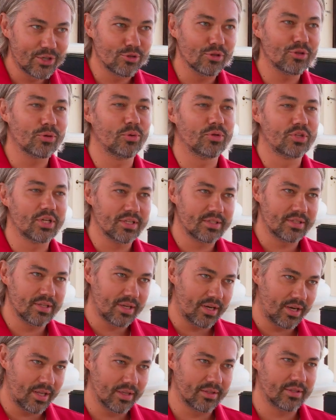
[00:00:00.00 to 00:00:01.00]
Что такое частный
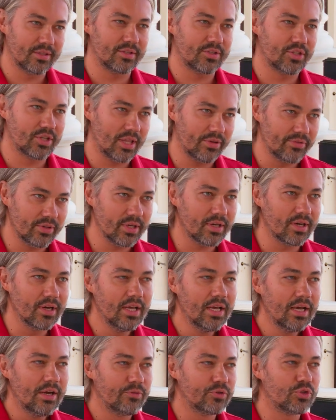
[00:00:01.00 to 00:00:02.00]
клиент? Это человек,
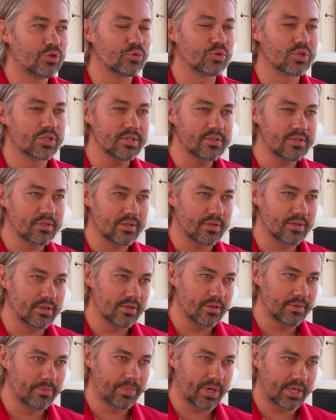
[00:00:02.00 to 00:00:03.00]
в чью жизнь
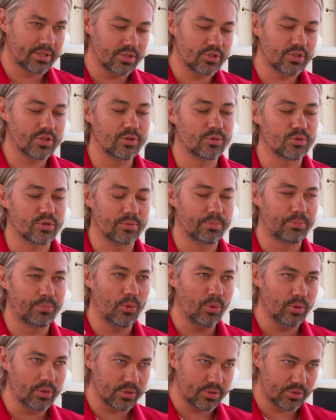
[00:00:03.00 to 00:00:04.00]
ты практически должен
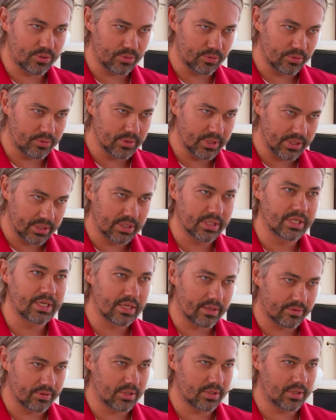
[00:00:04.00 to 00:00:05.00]
полностью
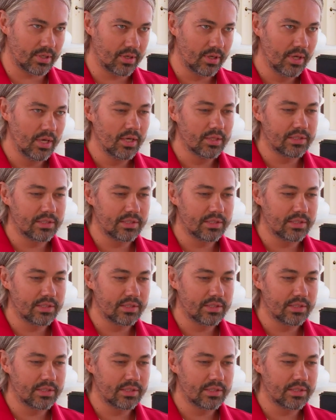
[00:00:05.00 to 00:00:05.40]
интегрироваться.